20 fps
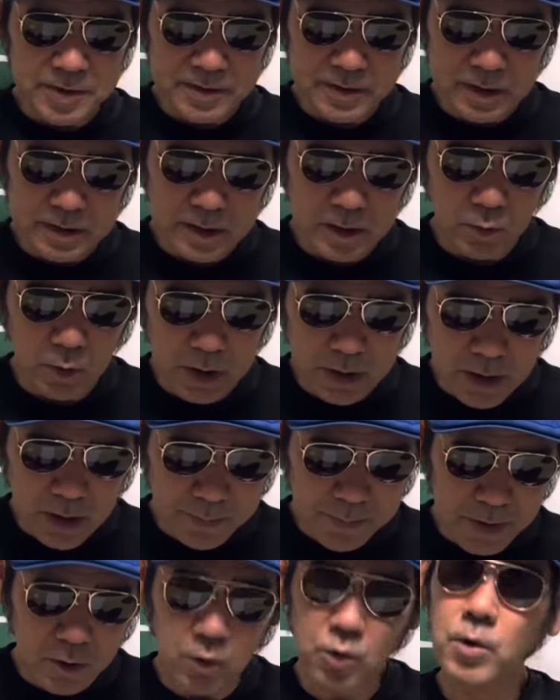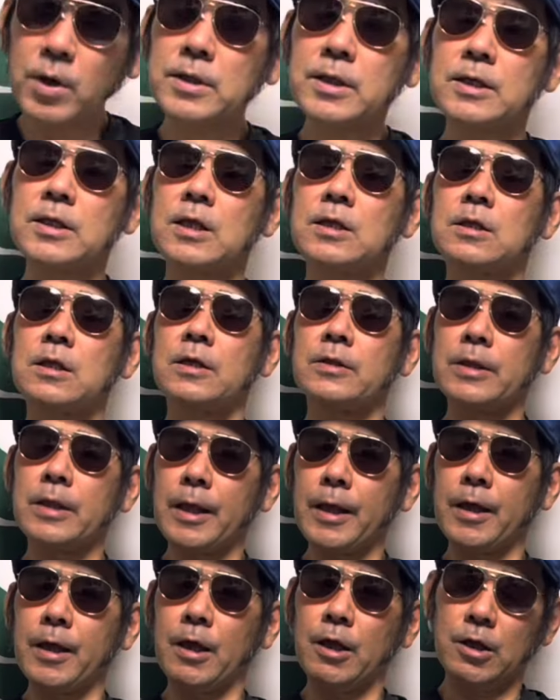売されたのかなやっぱこう話題だったん
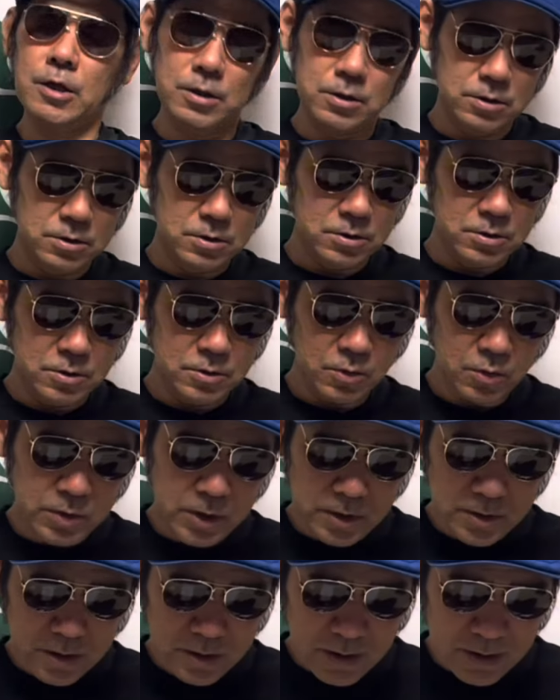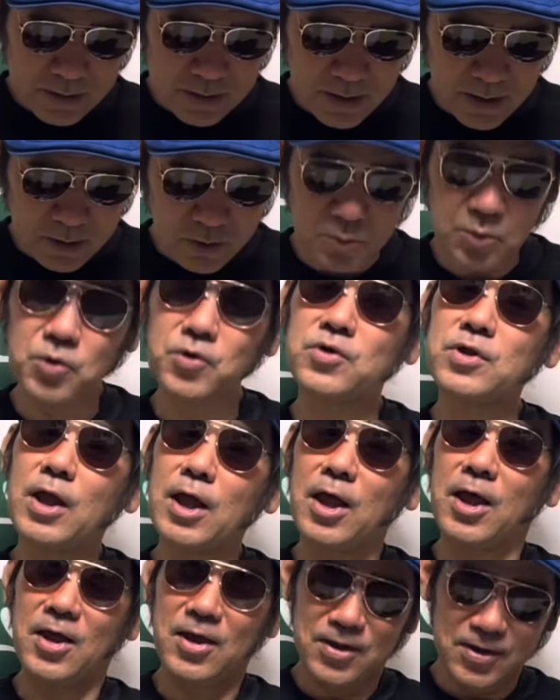で、お、なんだなんだと思っ
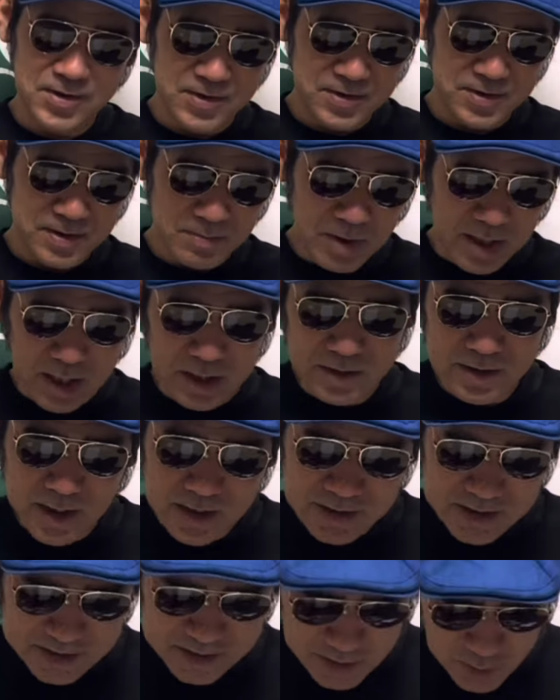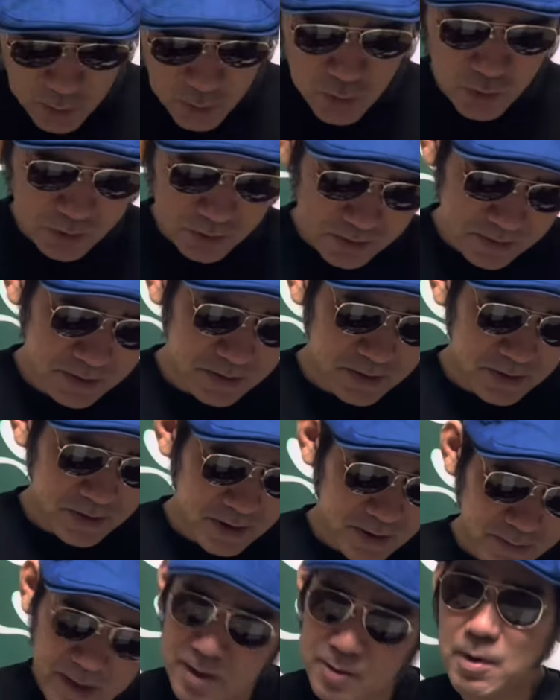て、まあ買ったんですけど、
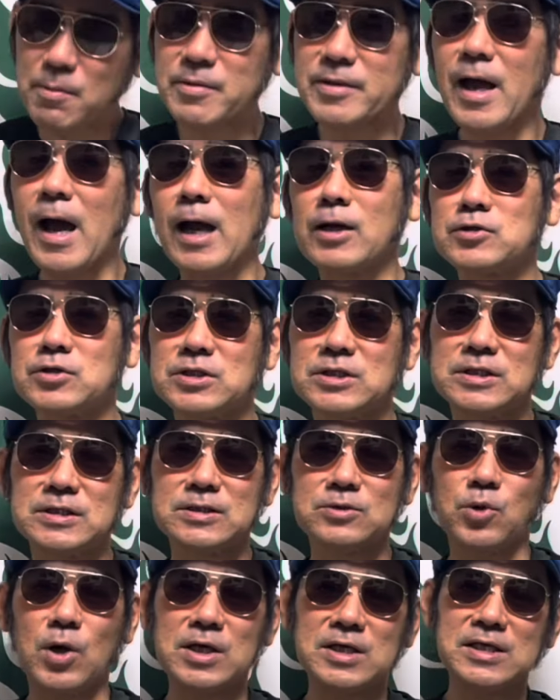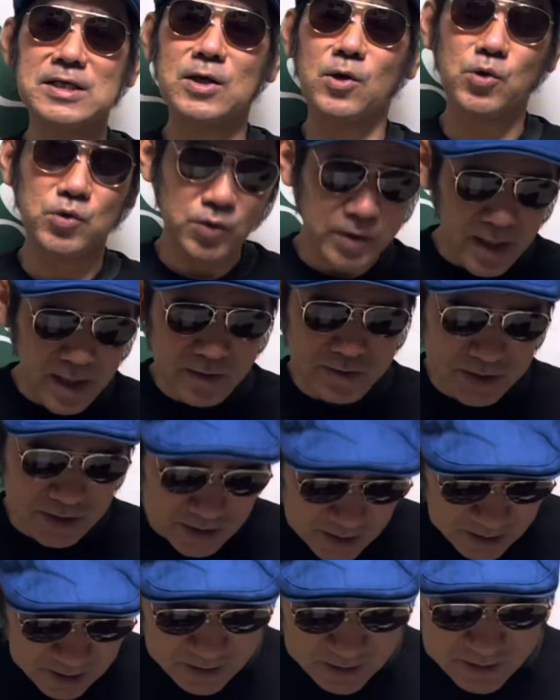ね、今まで RC は聞いたことないくせ
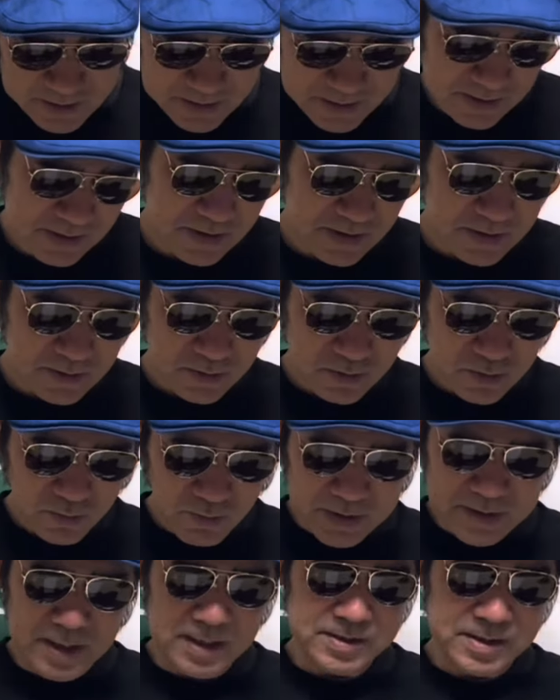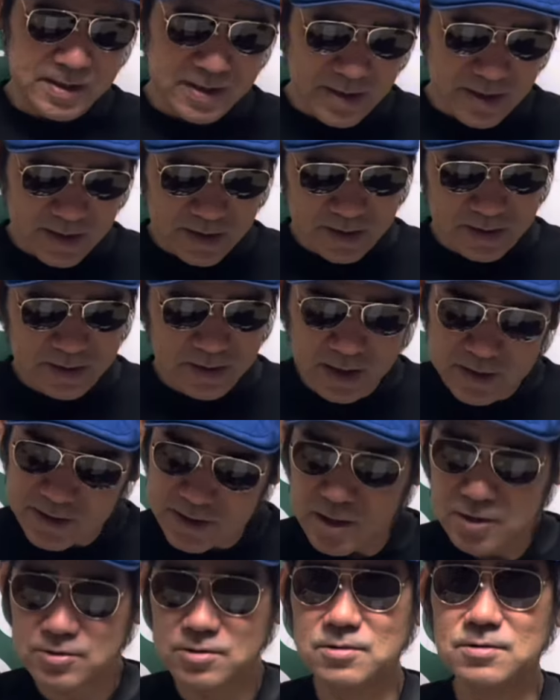に、話題性で買っ
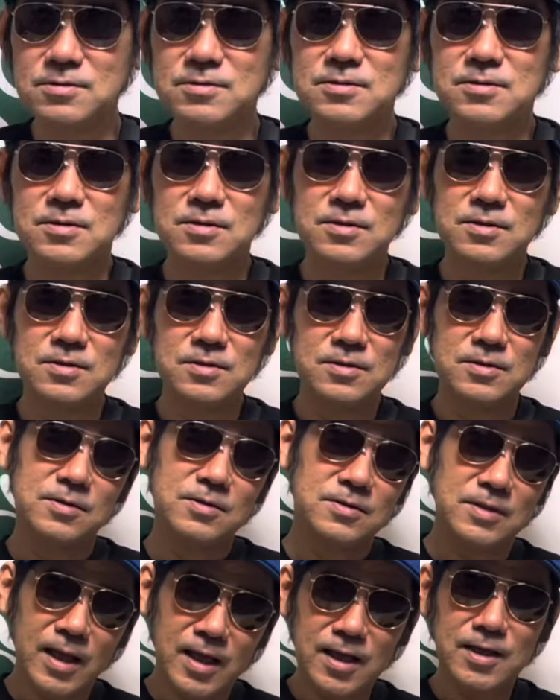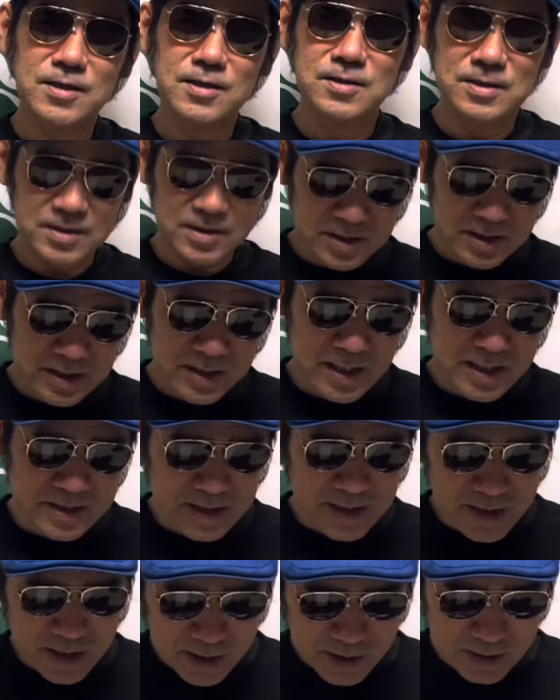ちゃう。ね、
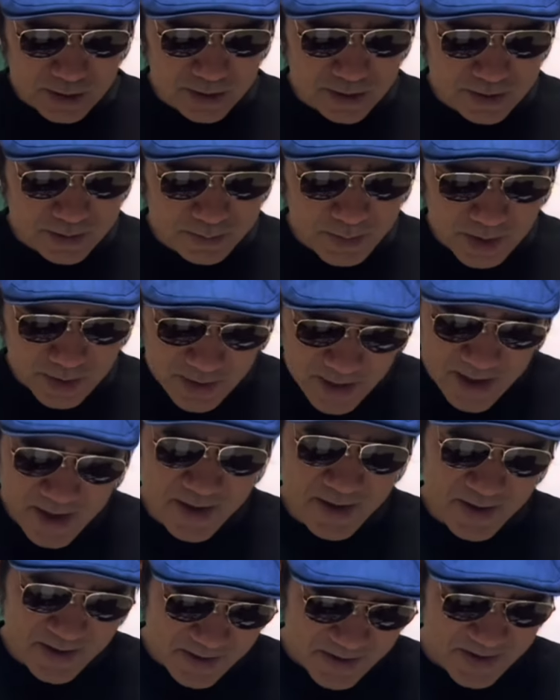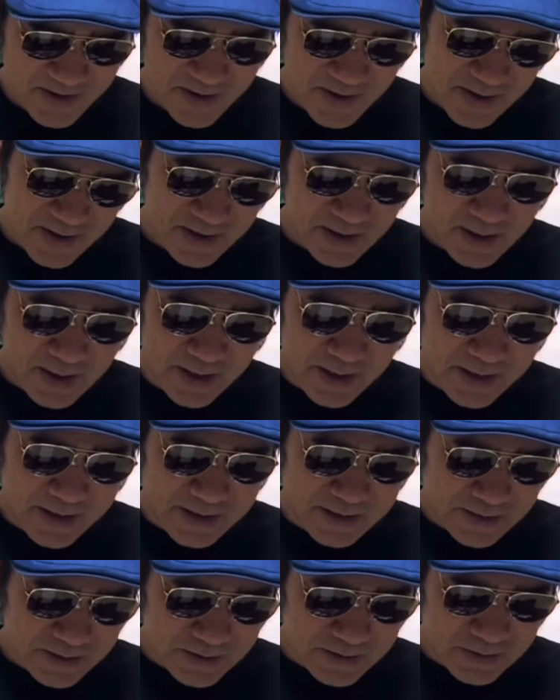ティーネイジャーだから、まあね、
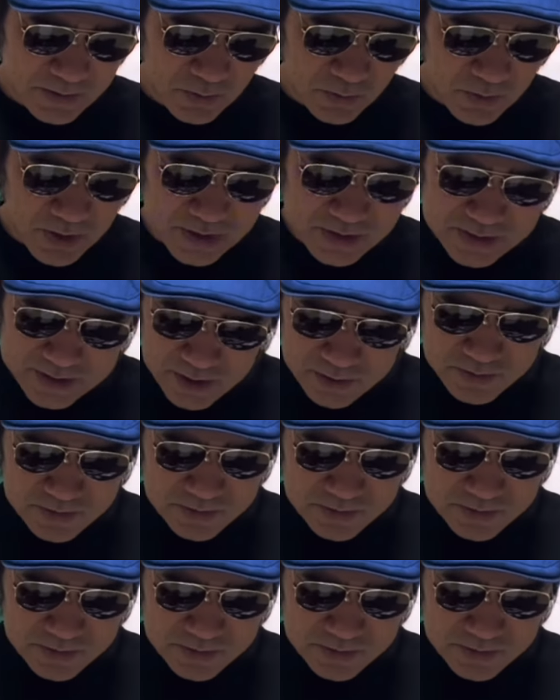乗っかっちゃ